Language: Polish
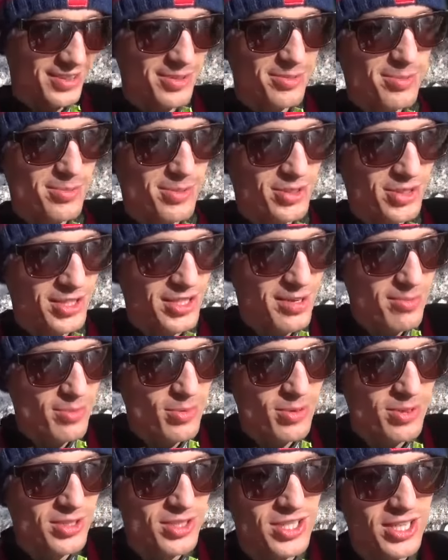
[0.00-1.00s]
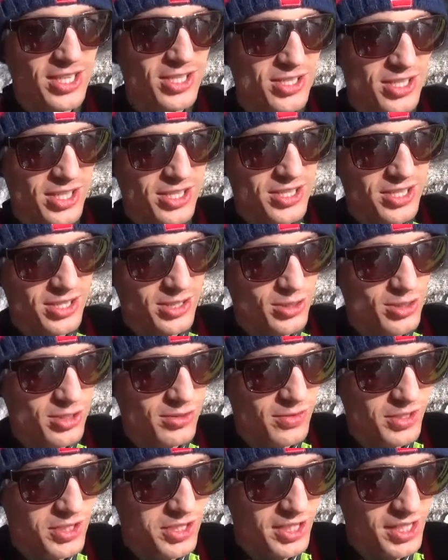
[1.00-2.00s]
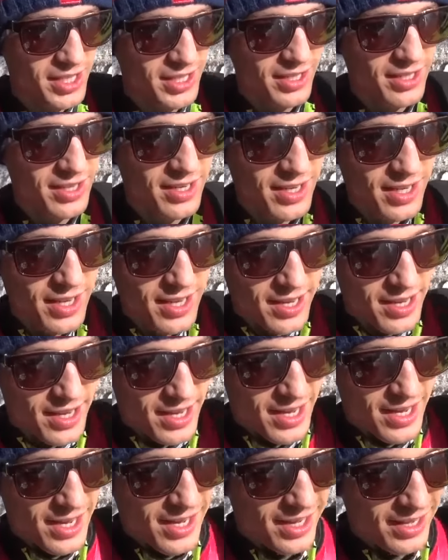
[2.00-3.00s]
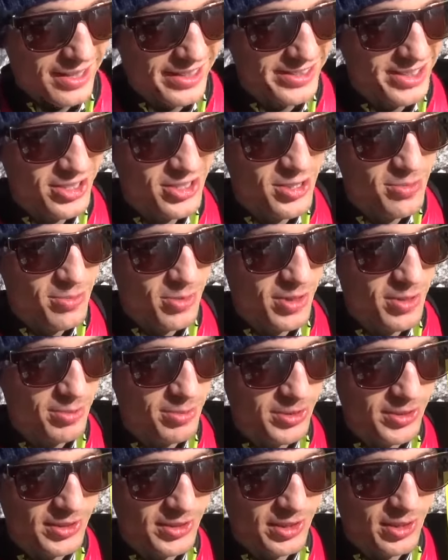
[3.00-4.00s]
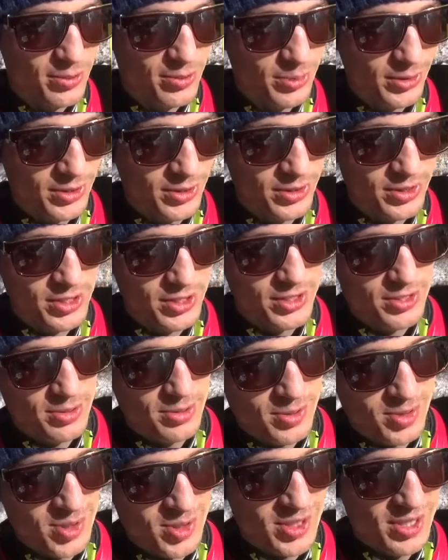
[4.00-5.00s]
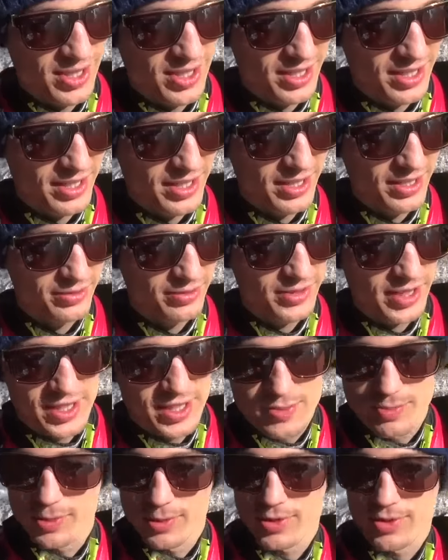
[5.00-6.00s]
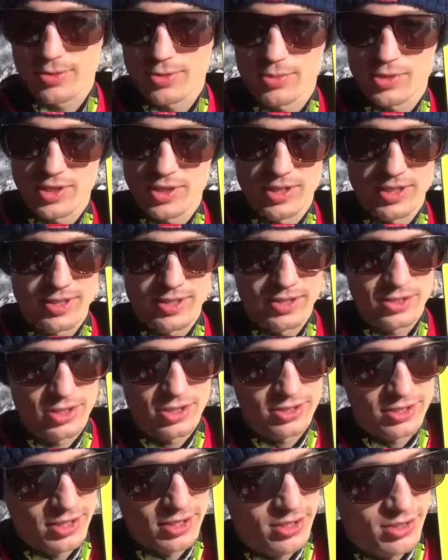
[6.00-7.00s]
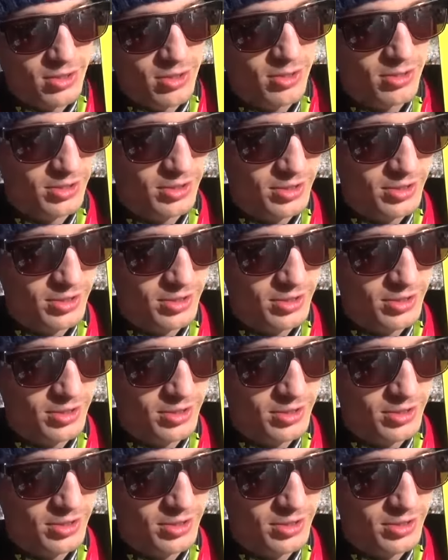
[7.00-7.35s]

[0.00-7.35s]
Może nie było dzisiaj szczęścia rzeczywiście, ale, ale też nie mogę do tego podchodzić bo, e, w ten sposób, że, że tylko,